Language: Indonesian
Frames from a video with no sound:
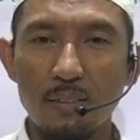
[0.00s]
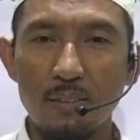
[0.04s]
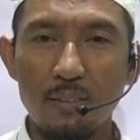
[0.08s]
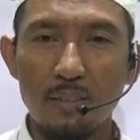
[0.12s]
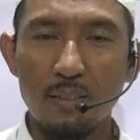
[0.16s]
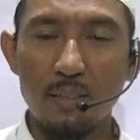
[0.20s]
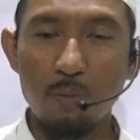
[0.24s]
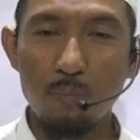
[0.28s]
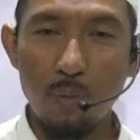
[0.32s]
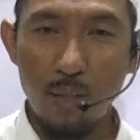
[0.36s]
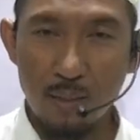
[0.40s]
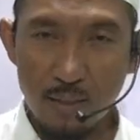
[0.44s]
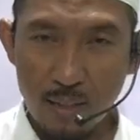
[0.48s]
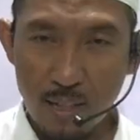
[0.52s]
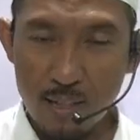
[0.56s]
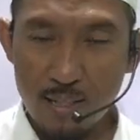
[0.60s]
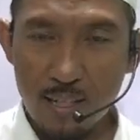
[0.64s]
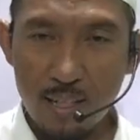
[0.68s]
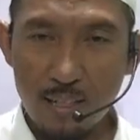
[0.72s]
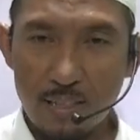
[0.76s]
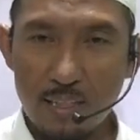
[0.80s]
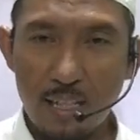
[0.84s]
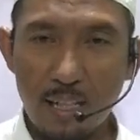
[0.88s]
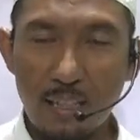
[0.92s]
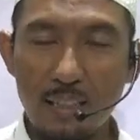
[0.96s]
Sebatas
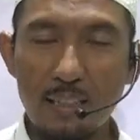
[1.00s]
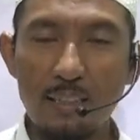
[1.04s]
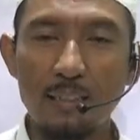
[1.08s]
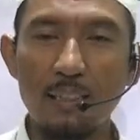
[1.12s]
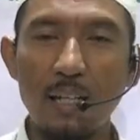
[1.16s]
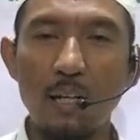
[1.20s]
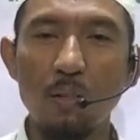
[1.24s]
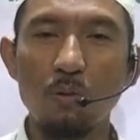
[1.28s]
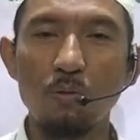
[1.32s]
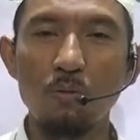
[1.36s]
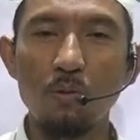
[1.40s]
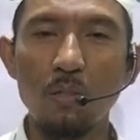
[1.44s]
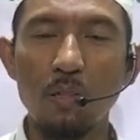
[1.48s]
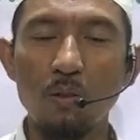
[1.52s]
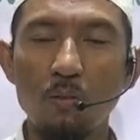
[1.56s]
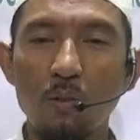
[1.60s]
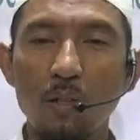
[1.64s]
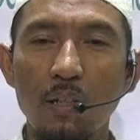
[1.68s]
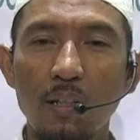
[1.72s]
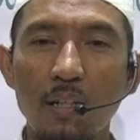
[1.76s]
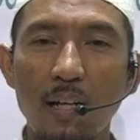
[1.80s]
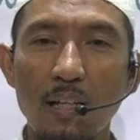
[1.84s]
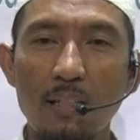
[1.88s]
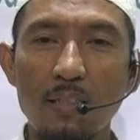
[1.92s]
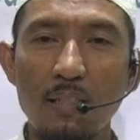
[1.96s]
yang saya ketahui
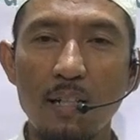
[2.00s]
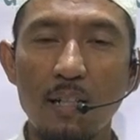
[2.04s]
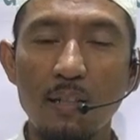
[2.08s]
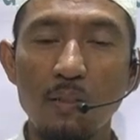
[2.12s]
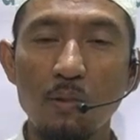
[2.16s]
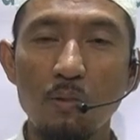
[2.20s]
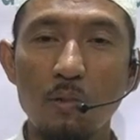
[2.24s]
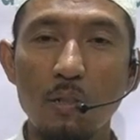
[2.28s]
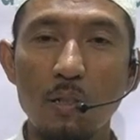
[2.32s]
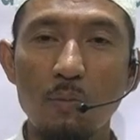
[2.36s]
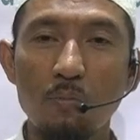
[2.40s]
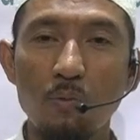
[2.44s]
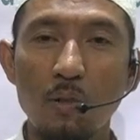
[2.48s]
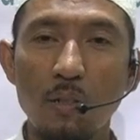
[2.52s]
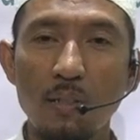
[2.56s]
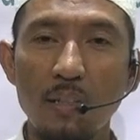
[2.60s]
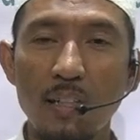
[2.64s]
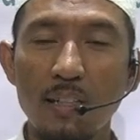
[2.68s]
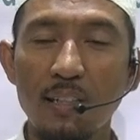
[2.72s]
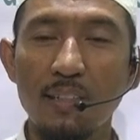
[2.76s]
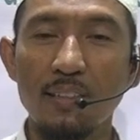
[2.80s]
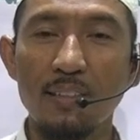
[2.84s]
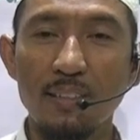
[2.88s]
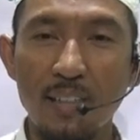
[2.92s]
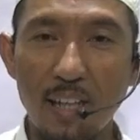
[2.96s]
kue keranjang itu dibuat
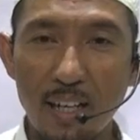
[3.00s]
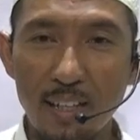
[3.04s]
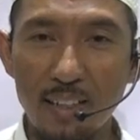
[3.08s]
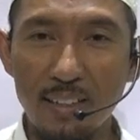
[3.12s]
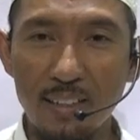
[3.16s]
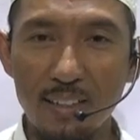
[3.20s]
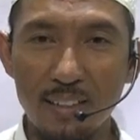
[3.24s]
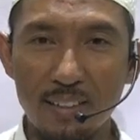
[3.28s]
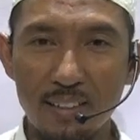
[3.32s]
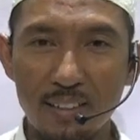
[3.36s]
dari ketan.